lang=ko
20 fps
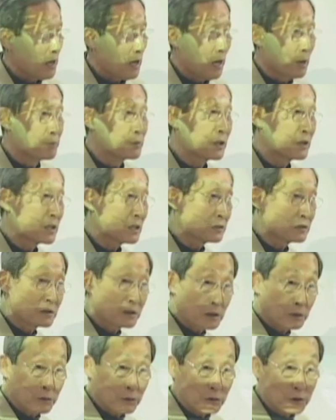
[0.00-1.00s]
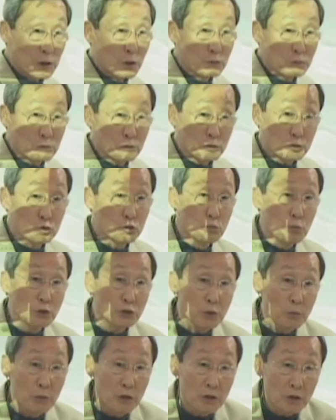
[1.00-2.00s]
안 변하더라고요. 결국
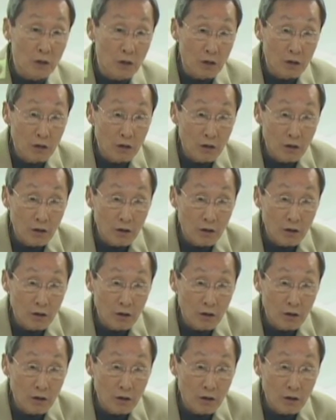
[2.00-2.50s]
숨어서 먹어.